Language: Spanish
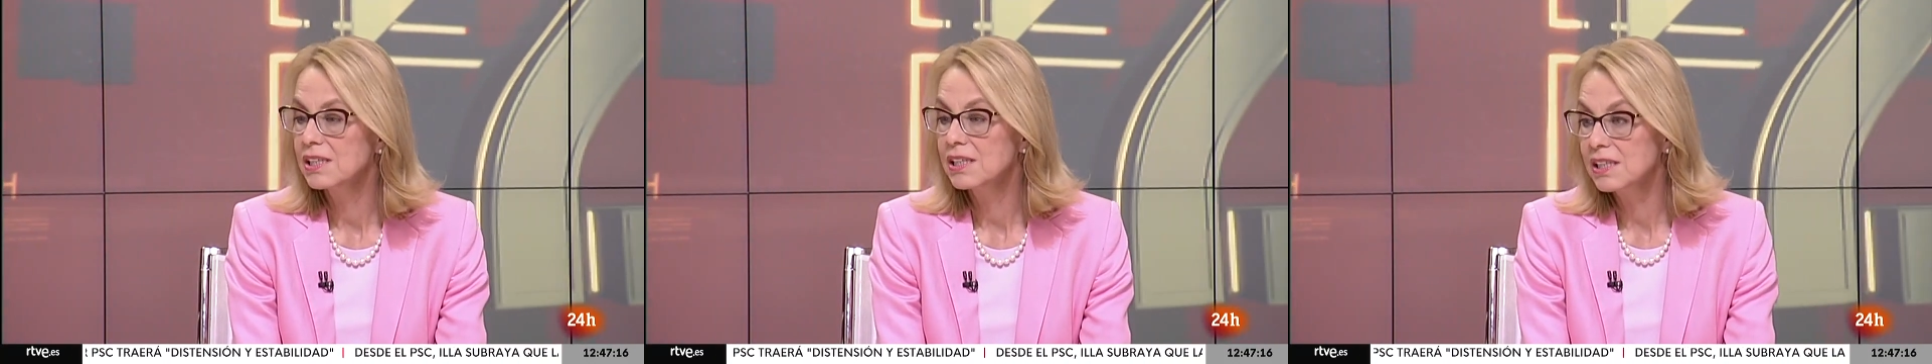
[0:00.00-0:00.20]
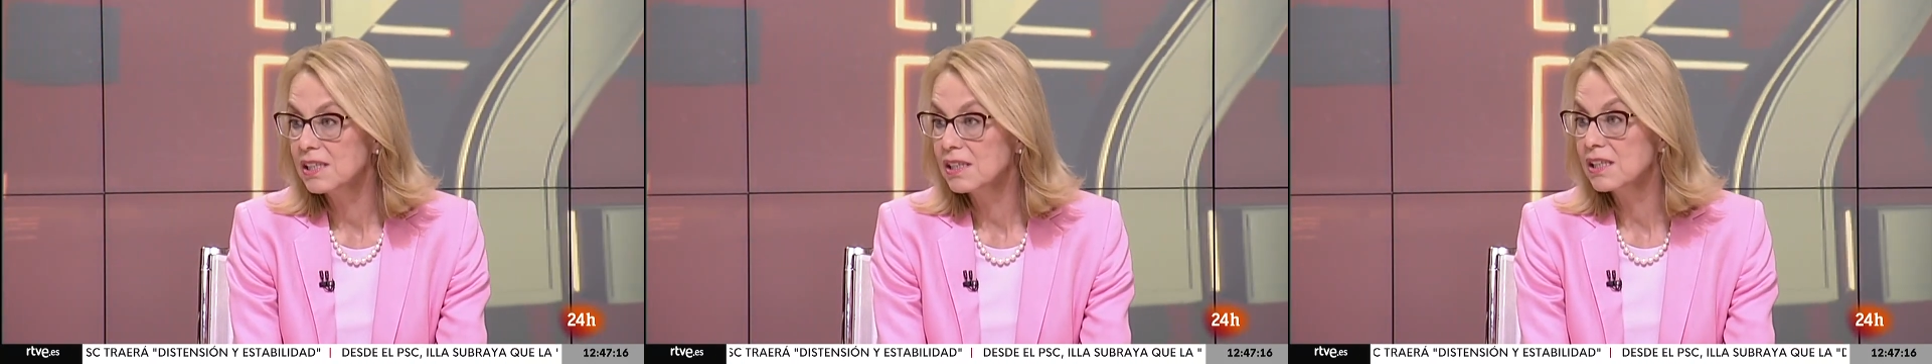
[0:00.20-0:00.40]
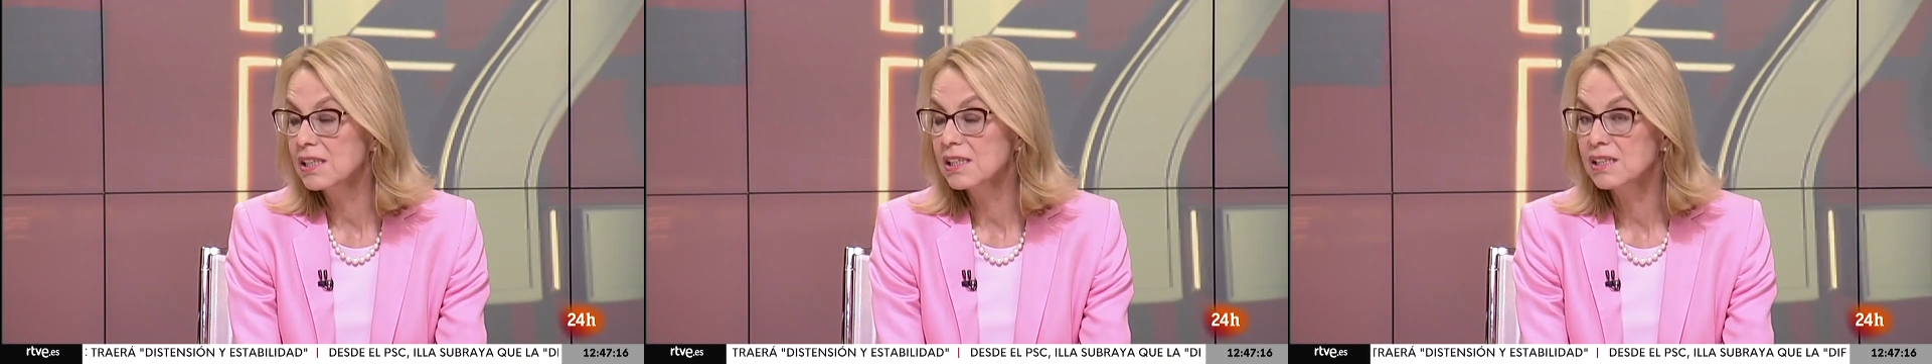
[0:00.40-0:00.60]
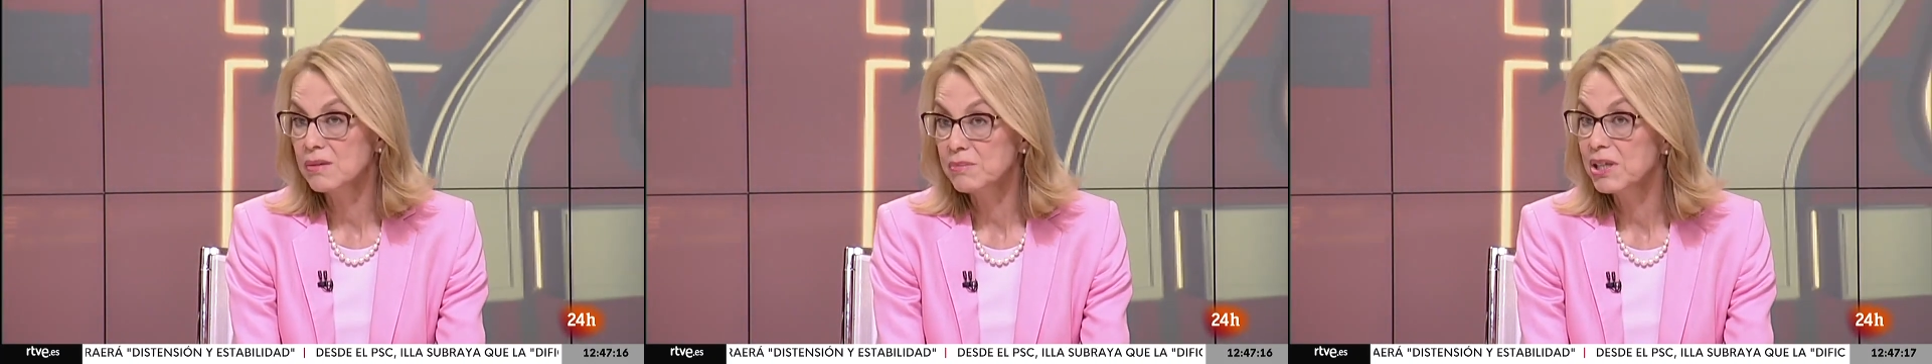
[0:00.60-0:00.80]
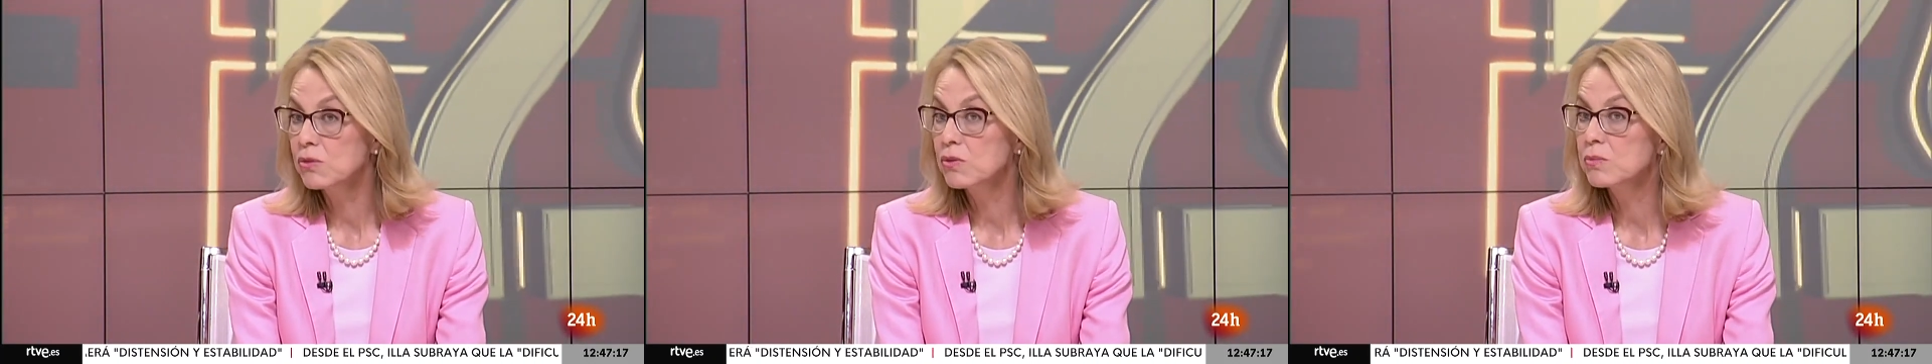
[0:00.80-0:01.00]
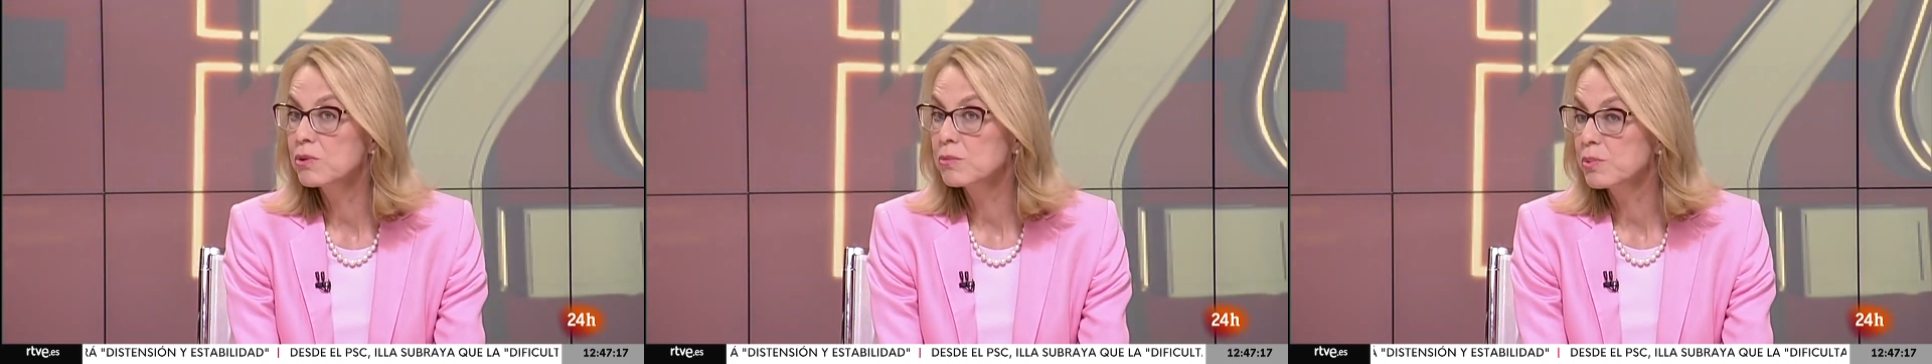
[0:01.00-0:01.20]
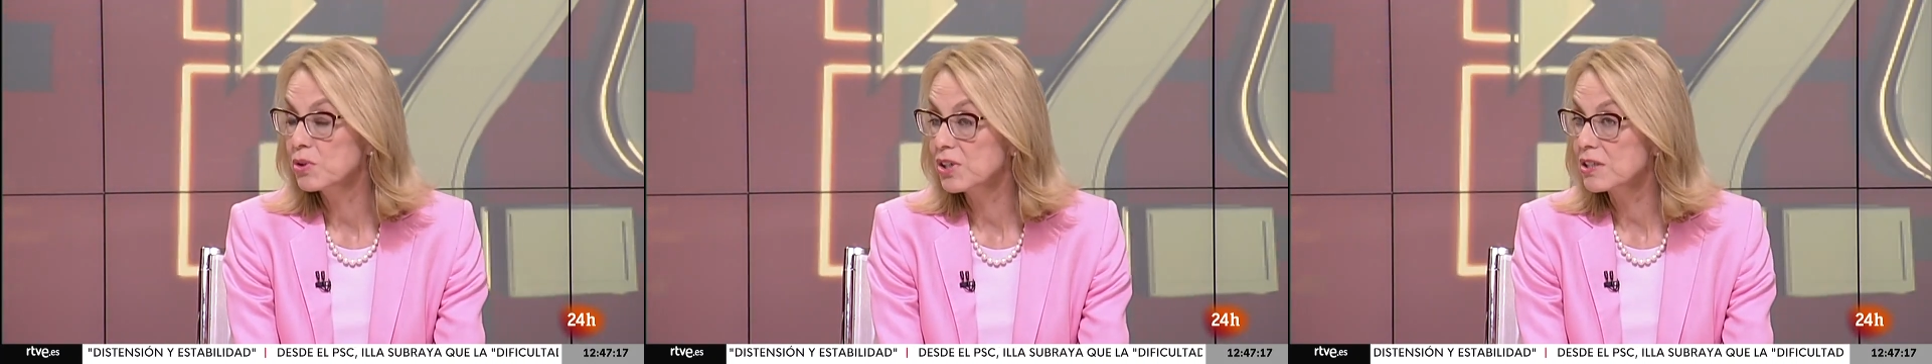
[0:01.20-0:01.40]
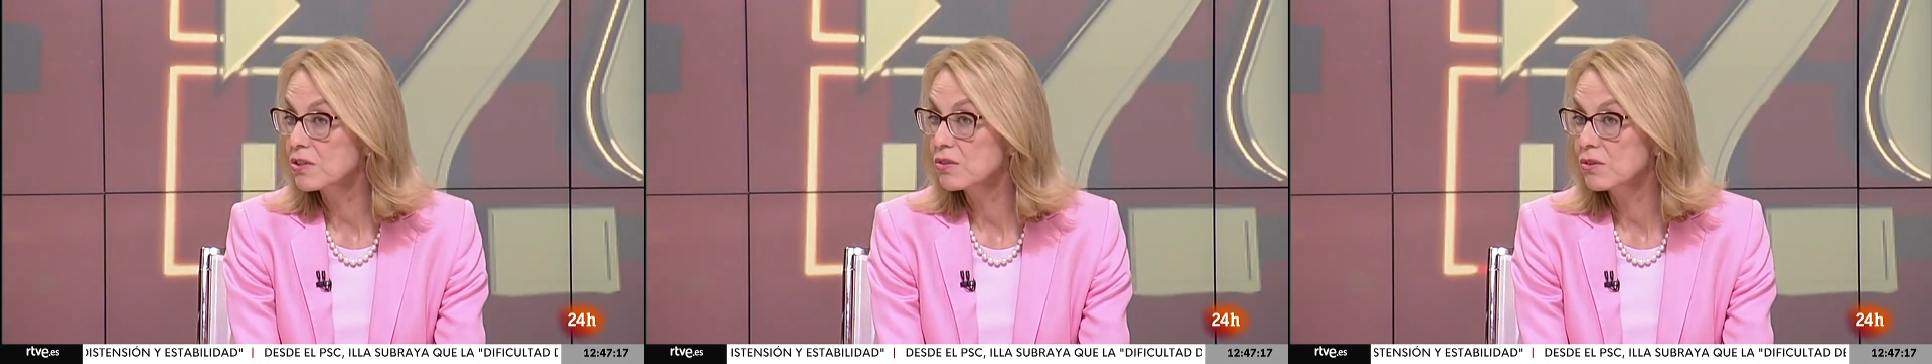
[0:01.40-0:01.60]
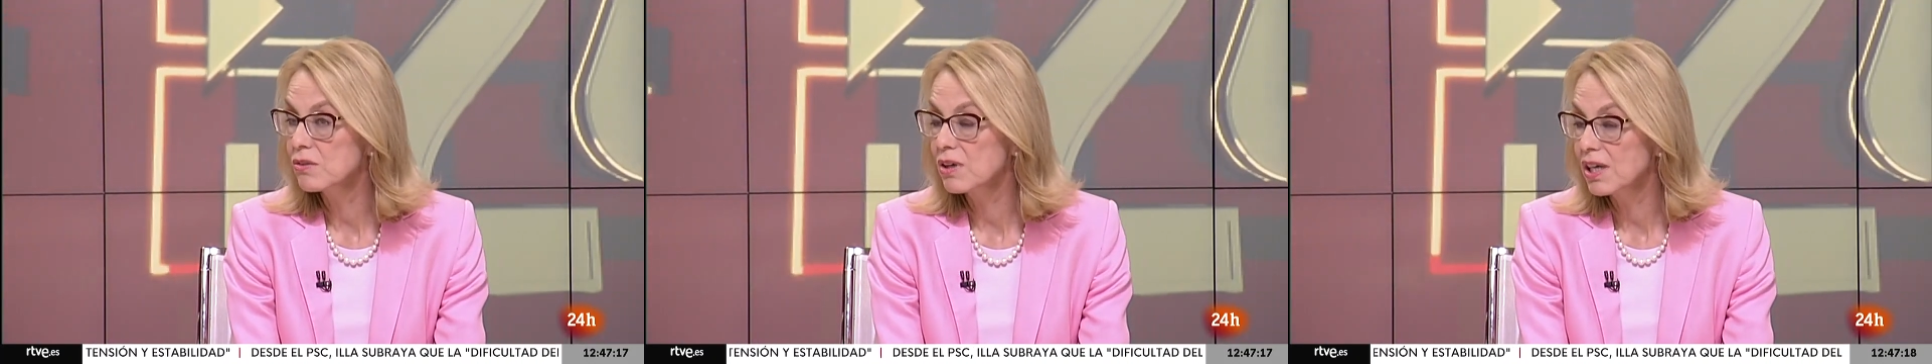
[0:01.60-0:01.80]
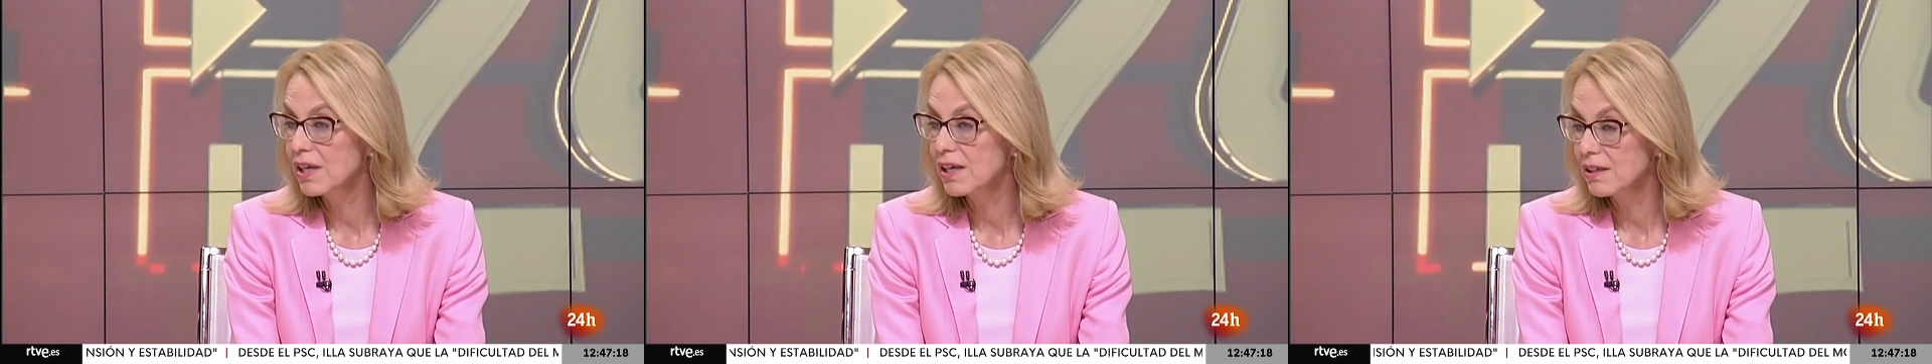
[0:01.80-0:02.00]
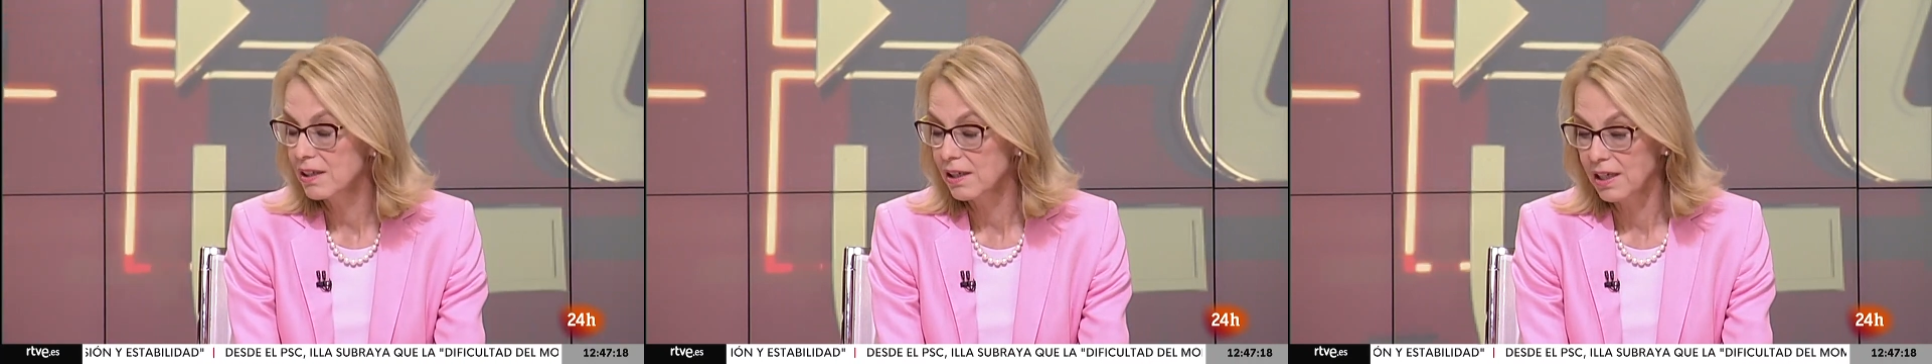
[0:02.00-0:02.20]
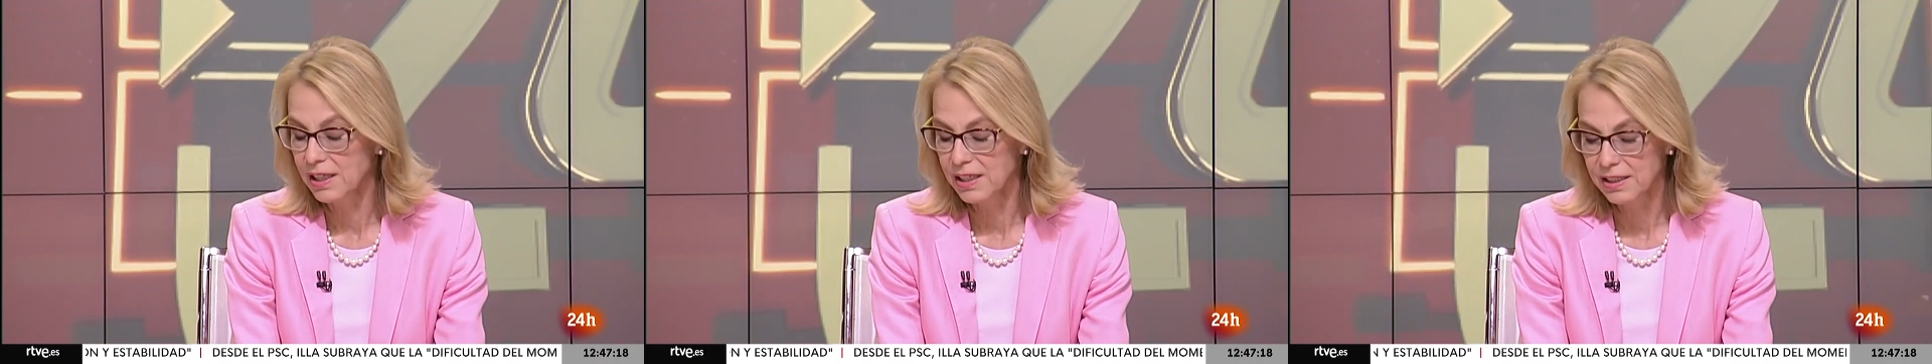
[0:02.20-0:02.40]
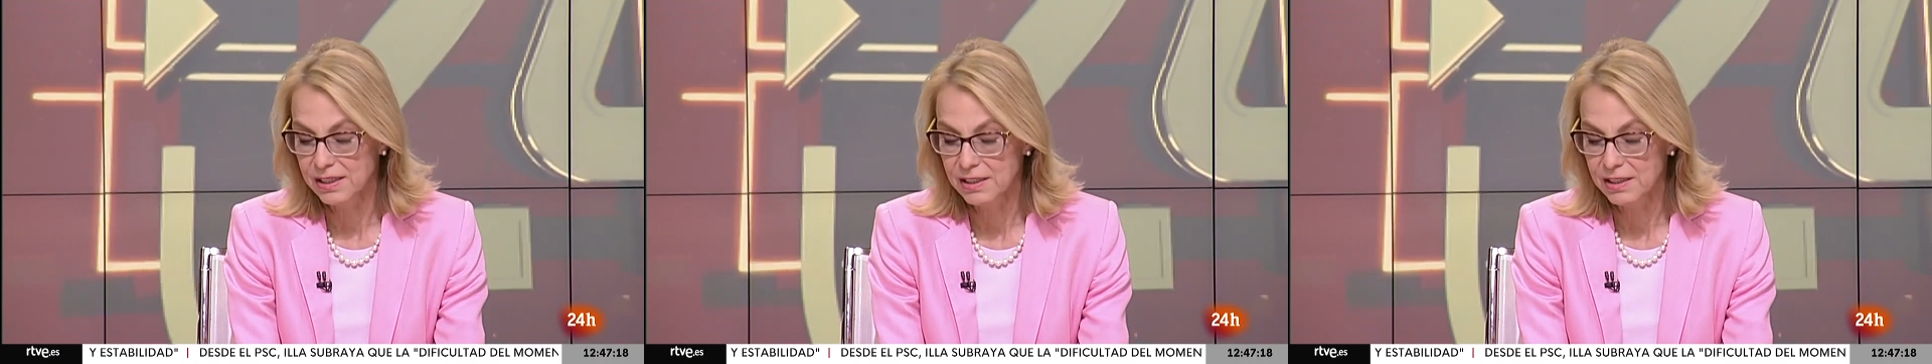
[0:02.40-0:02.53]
y también hubo por eso la,